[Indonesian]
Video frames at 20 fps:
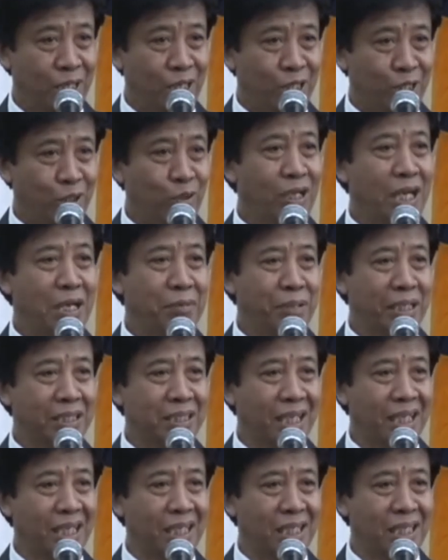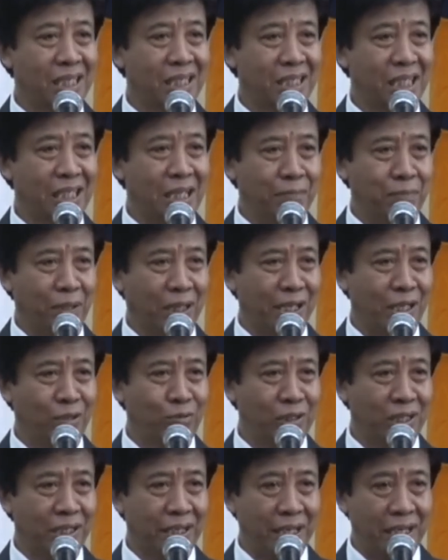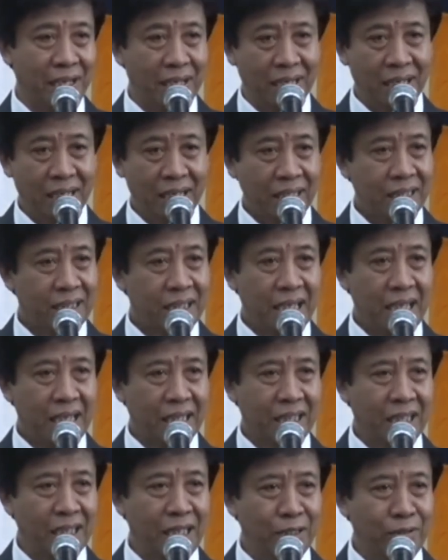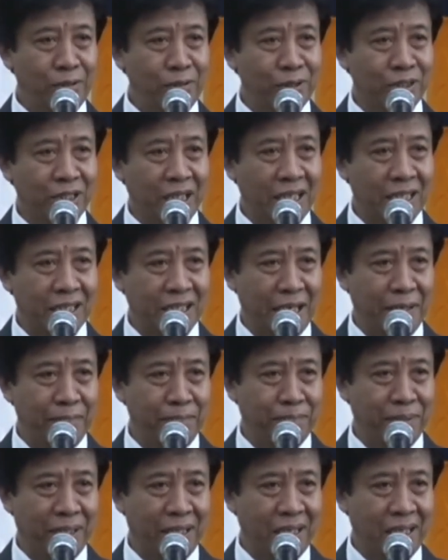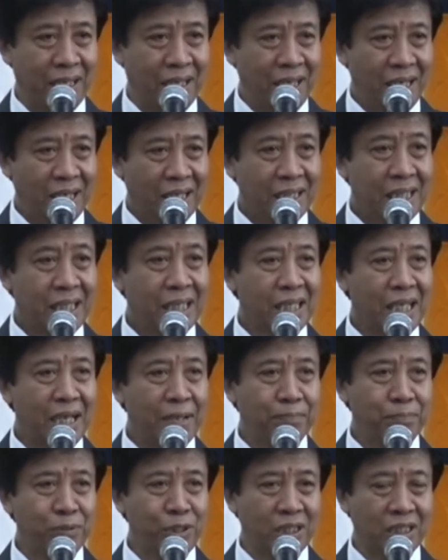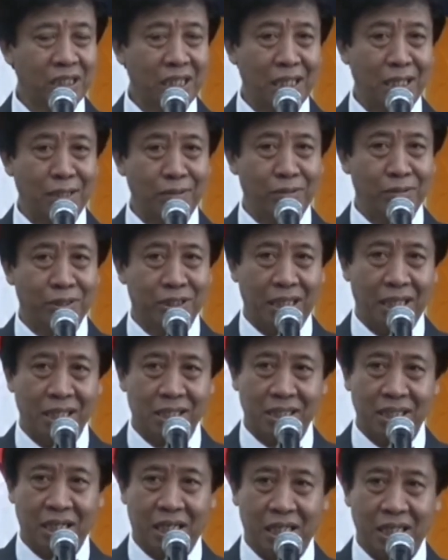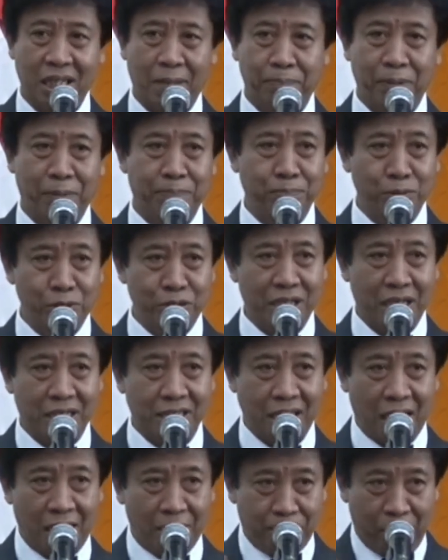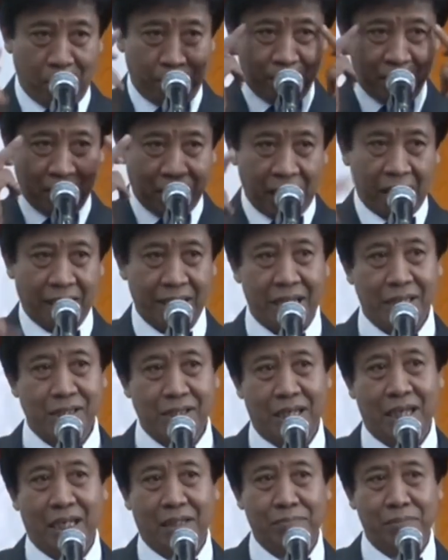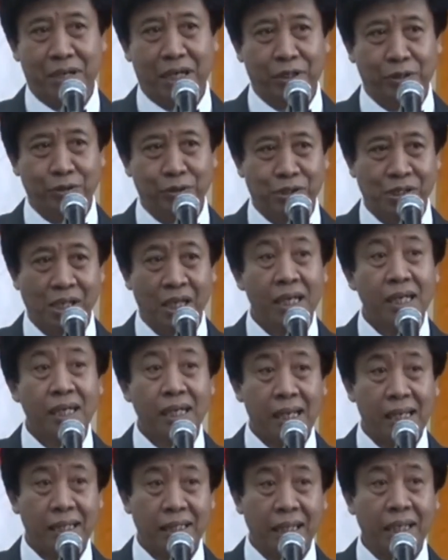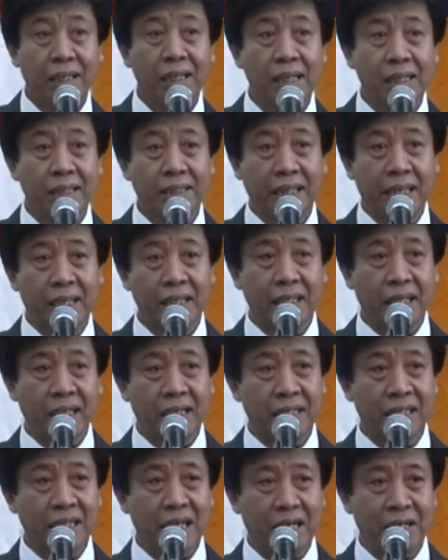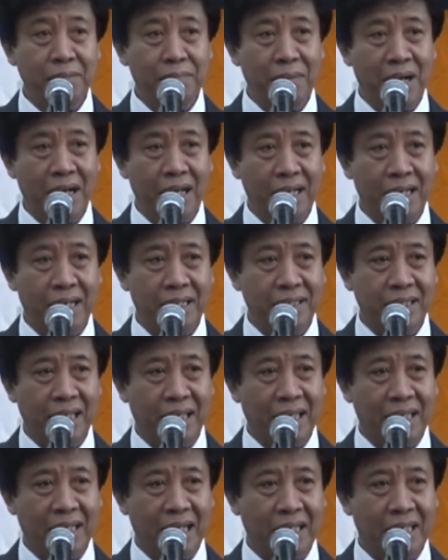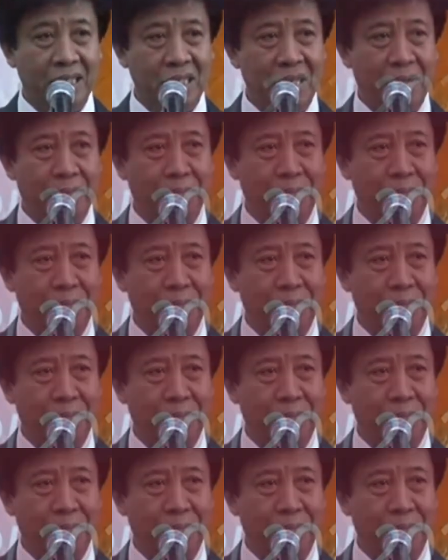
Tukang beca ini tidak pernah kuliah, dia tidak lulus SMP, dia pun tidak lulus SD, tapi punya cara berpikir yang sangat bagus. Critical thinking dia kembangkan sehingga dia